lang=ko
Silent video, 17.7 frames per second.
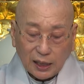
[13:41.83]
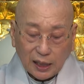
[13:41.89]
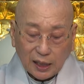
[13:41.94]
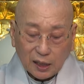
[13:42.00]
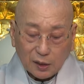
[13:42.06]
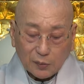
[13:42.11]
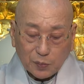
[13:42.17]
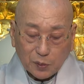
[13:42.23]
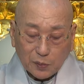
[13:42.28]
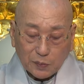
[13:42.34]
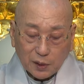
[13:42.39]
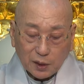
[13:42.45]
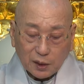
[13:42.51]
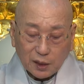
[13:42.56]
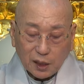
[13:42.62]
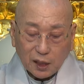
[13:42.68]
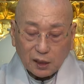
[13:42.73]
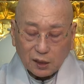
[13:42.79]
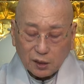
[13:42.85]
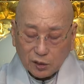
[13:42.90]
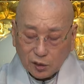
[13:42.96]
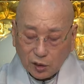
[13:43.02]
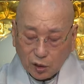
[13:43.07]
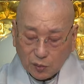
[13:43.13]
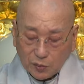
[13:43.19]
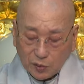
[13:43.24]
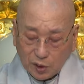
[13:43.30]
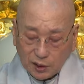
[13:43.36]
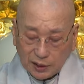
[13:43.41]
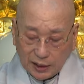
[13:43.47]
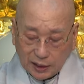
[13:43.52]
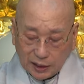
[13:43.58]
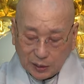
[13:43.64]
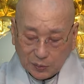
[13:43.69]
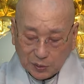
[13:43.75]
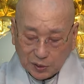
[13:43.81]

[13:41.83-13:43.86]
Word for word: 얘기를 불면 예를 들어서 여러분들 생각해